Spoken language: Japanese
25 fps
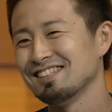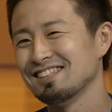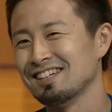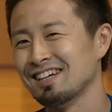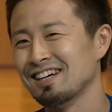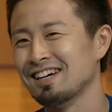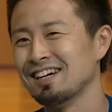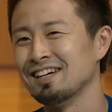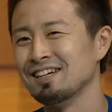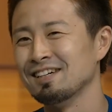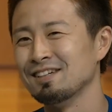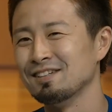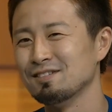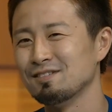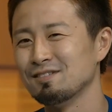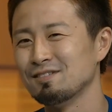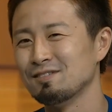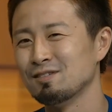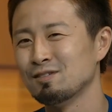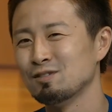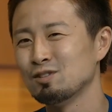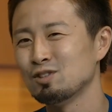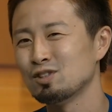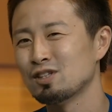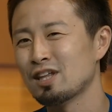はい
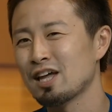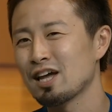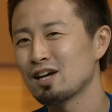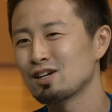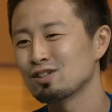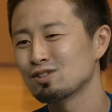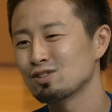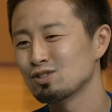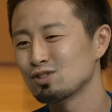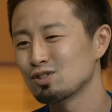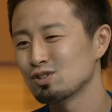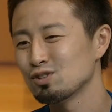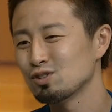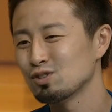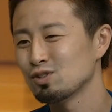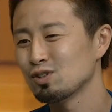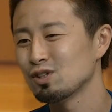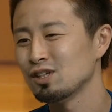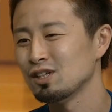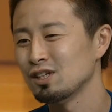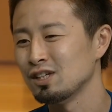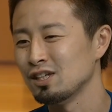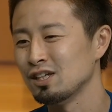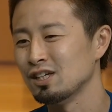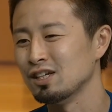もちろん大学卒業すると
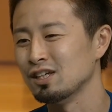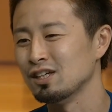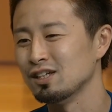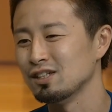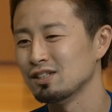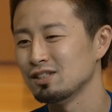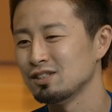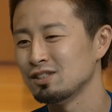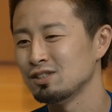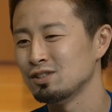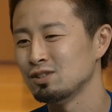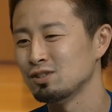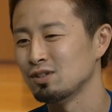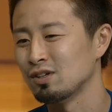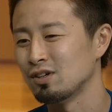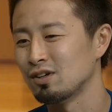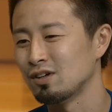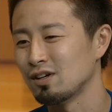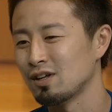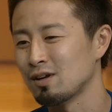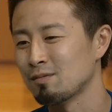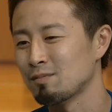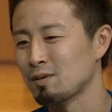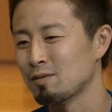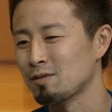きに進路
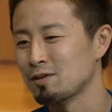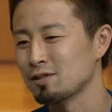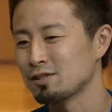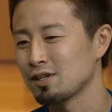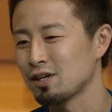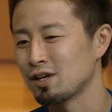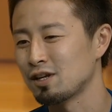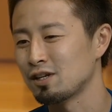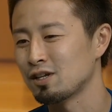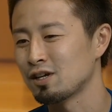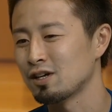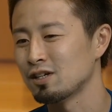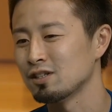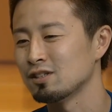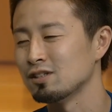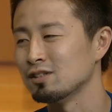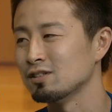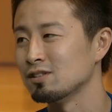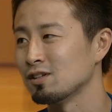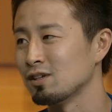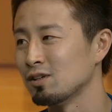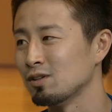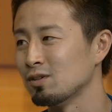やっぱバスケやりたかったんですけ